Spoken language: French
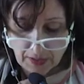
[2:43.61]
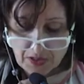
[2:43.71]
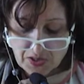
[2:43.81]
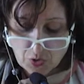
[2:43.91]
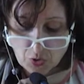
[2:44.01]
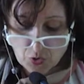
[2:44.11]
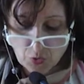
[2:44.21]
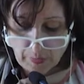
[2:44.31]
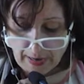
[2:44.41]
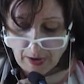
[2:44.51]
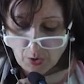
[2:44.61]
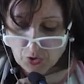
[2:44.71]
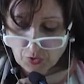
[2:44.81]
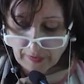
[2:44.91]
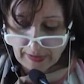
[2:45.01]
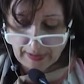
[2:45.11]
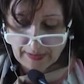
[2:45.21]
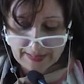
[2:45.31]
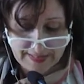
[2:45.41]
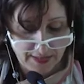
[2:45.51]
Guizot soumet au souverain
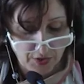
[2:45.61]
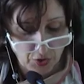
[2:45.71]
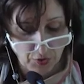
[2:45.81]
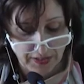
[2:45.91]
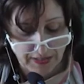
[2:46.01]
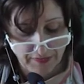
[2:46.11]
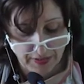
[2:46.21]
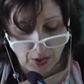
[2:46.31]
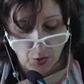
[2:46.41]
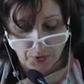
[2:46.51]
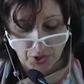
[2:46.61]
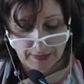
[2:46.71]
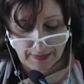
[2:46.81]
la sanction qui définit l'objet,